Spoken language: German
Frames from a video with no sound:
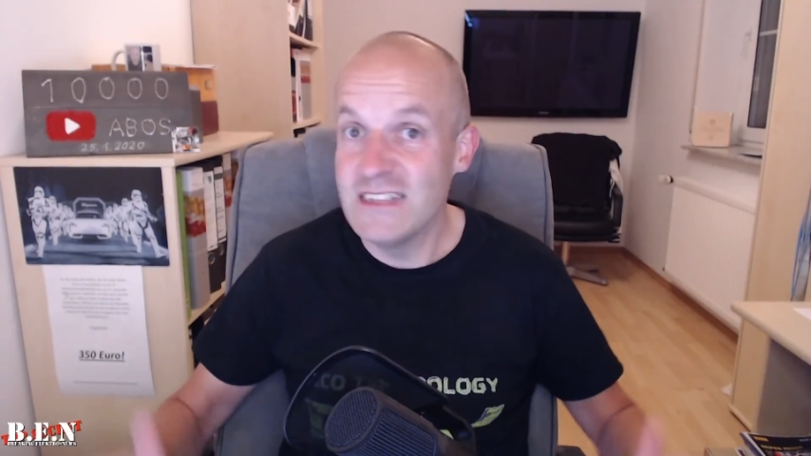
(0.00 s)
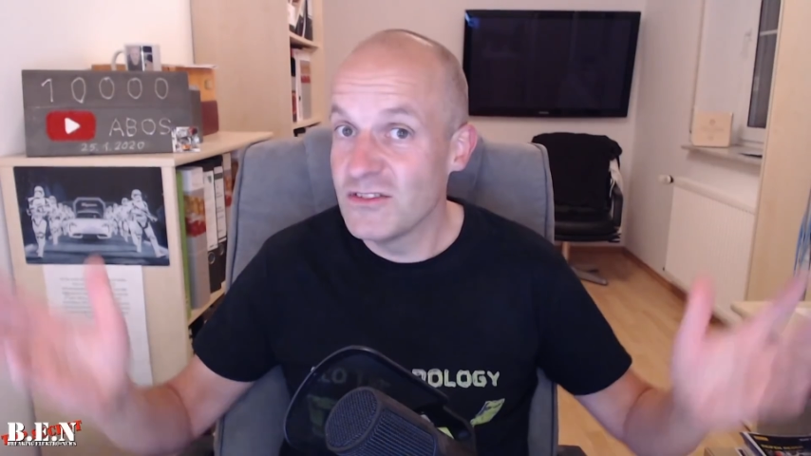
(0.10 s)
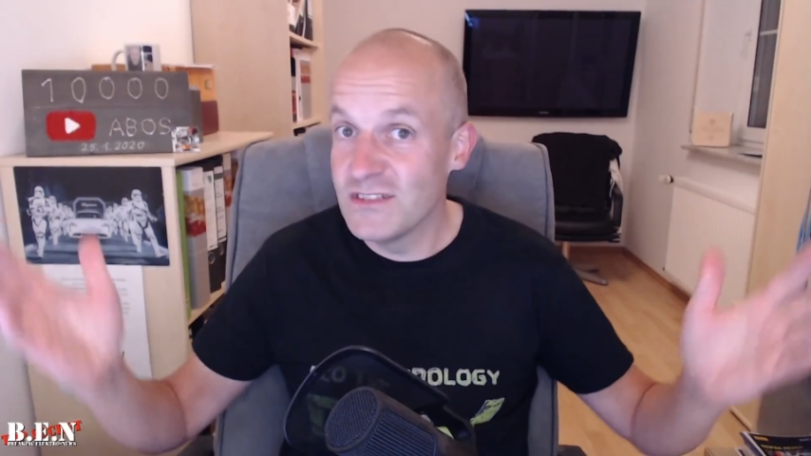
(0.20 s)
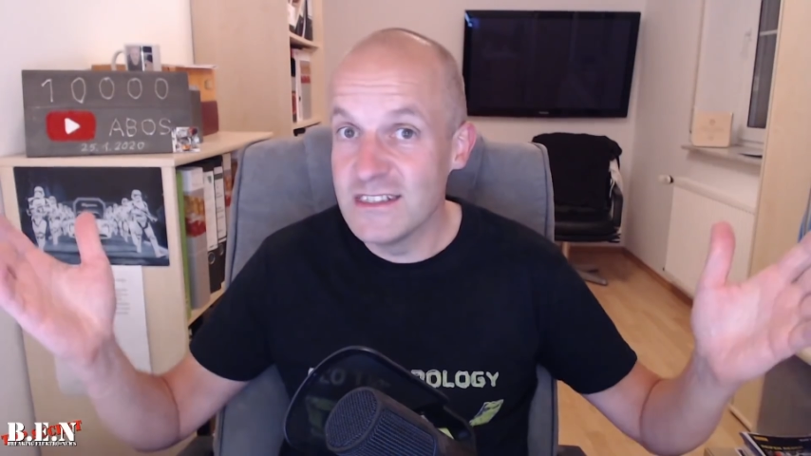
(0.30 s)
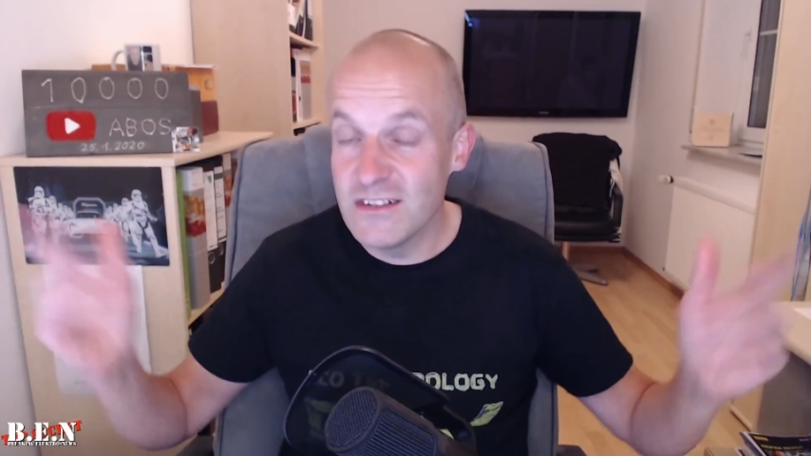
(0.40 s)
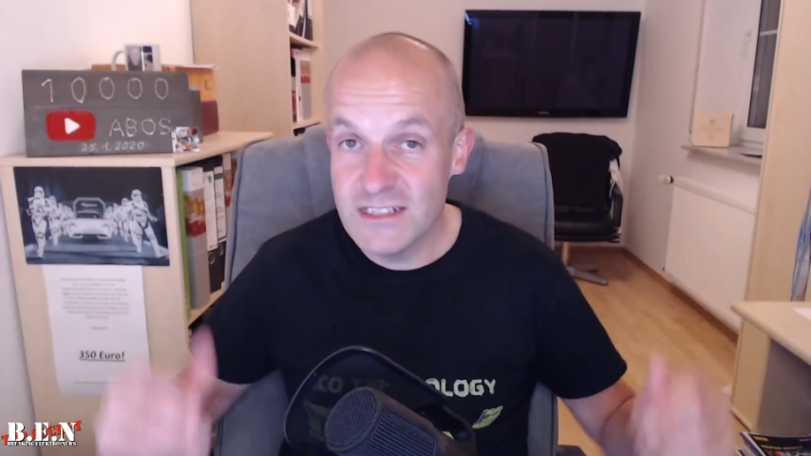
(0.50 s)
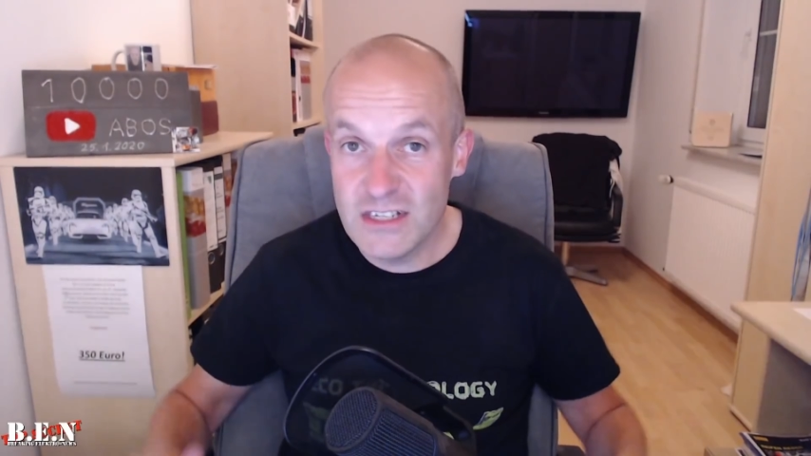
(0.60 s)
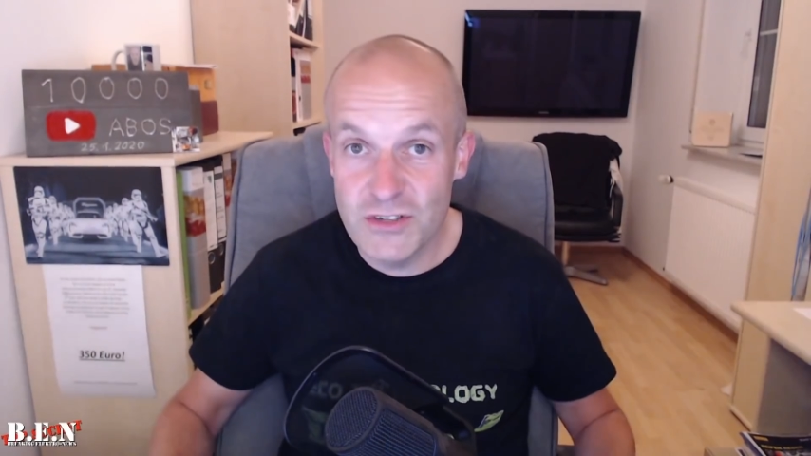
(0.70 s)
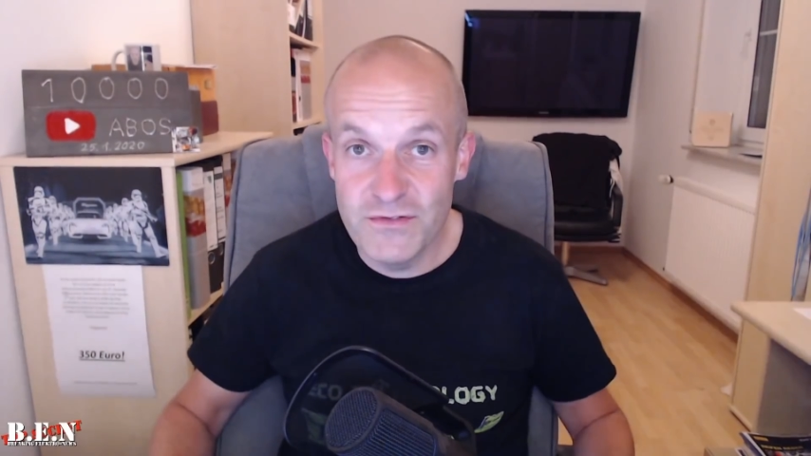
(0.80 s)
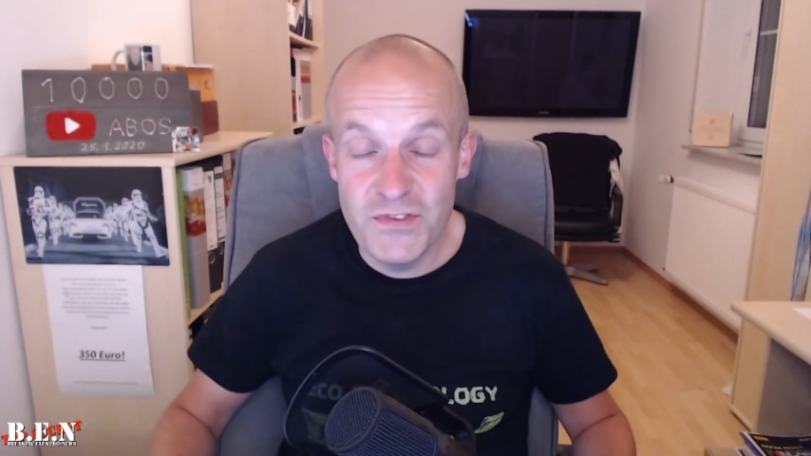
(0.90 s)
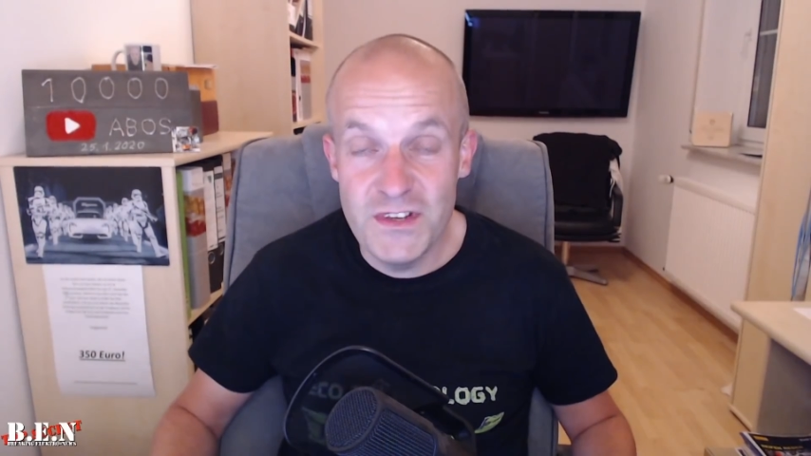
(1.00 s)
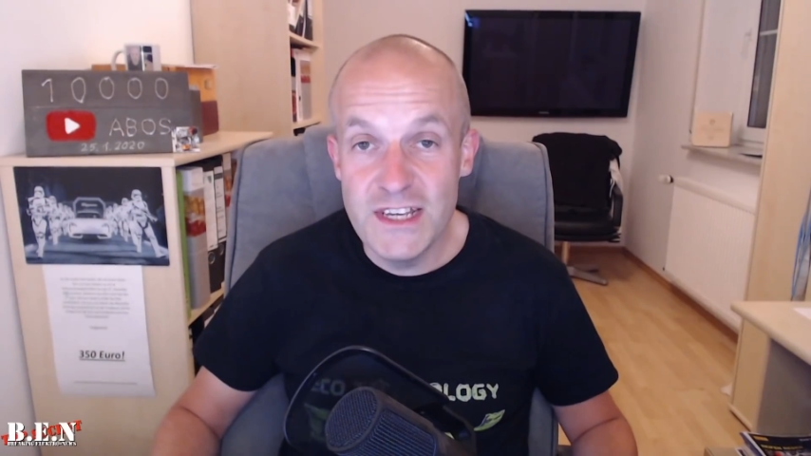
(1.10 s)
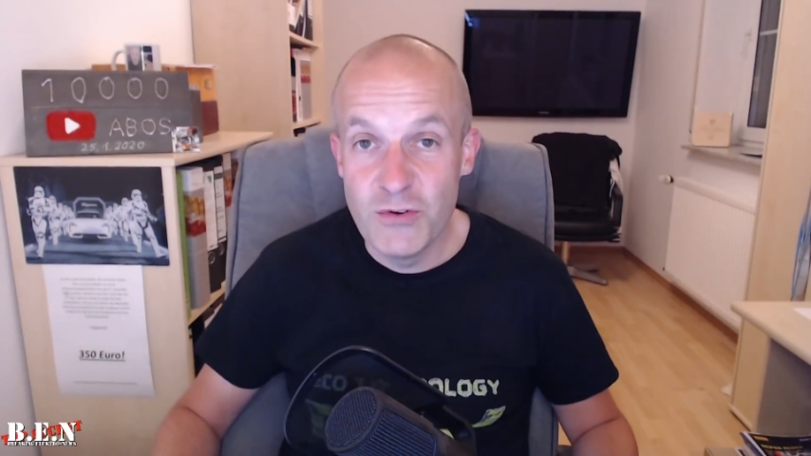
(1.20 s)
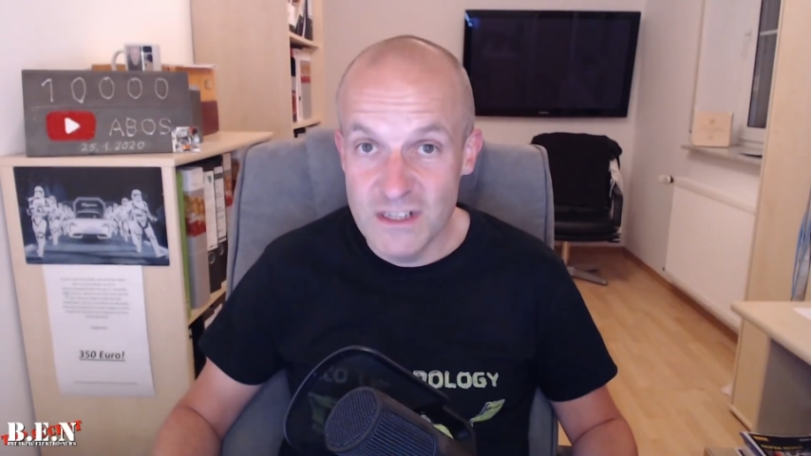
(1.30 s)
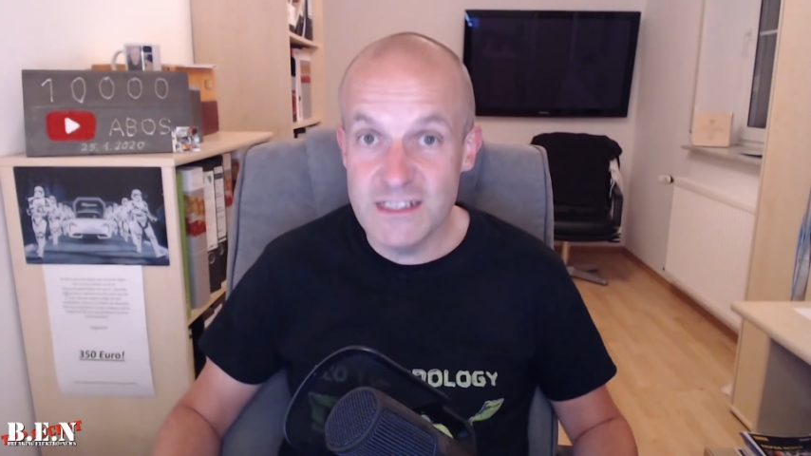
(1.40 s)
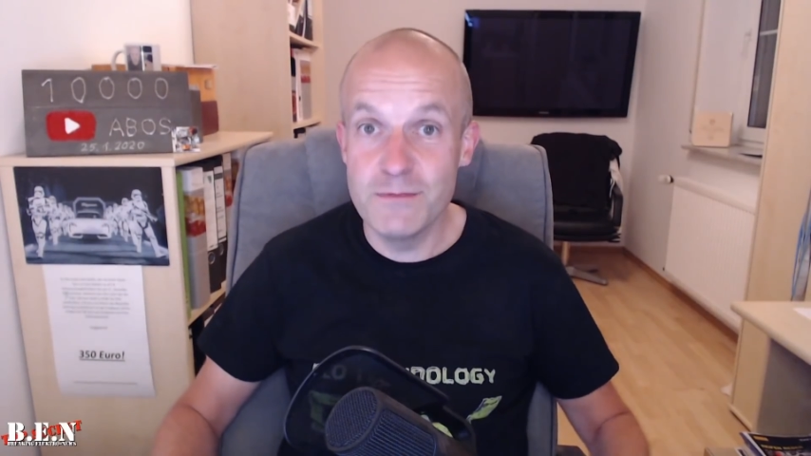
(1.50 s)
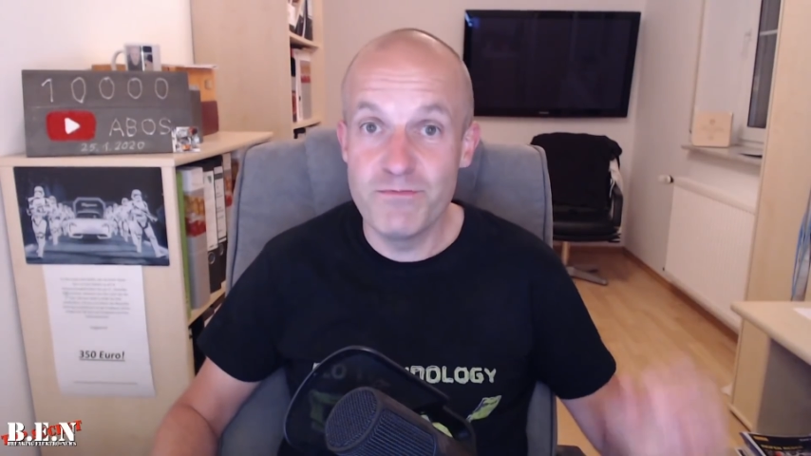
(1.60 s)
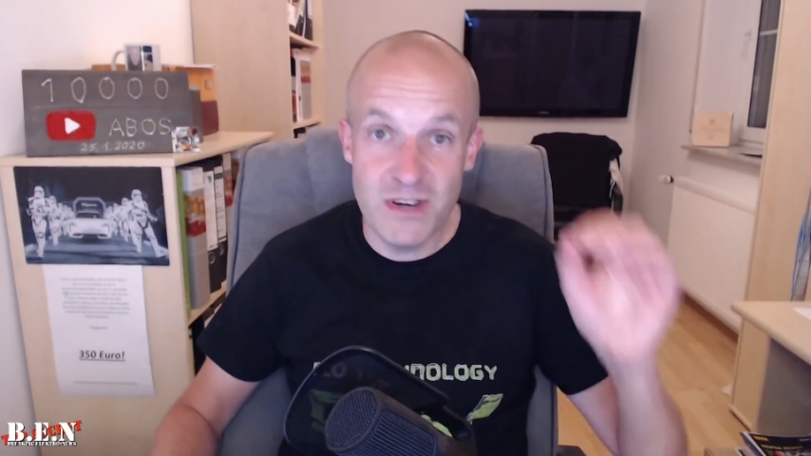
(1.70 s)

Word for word: Ansonsten soll es das schon für die kurze